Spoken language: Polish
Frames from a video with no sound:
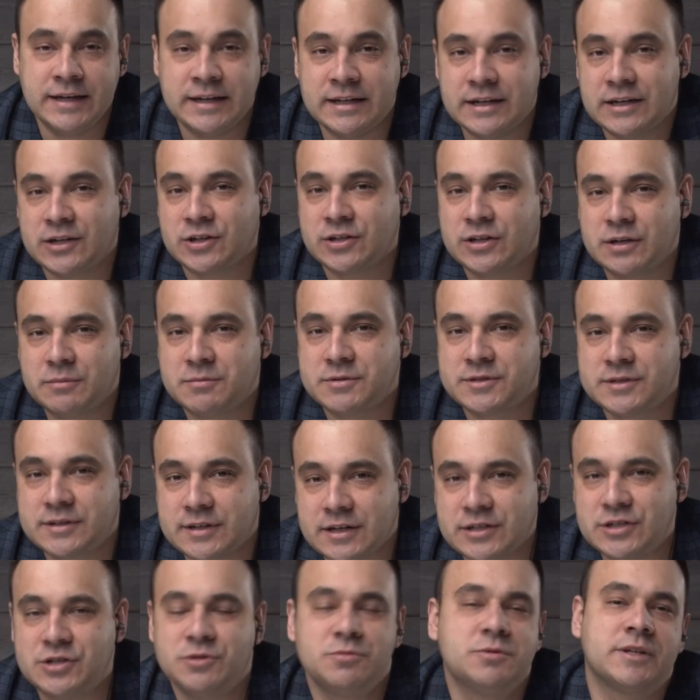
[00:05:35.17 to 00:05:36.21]
ile one by
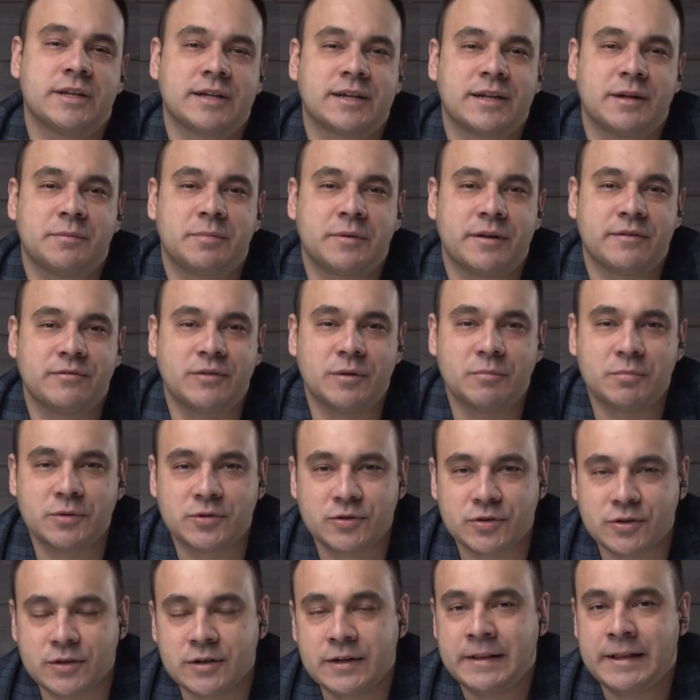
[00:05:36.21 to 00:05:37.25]
straciły tak naprawdę, bo
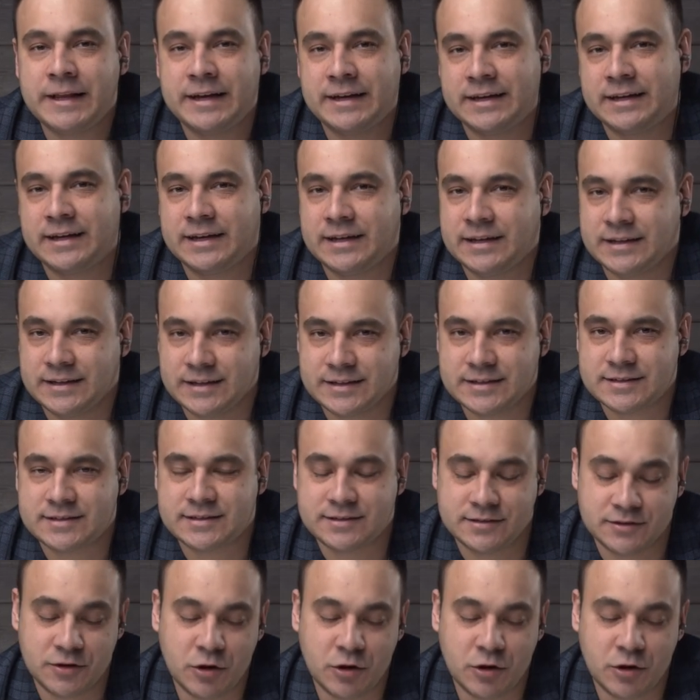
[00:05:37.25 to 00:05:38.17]
to e, jest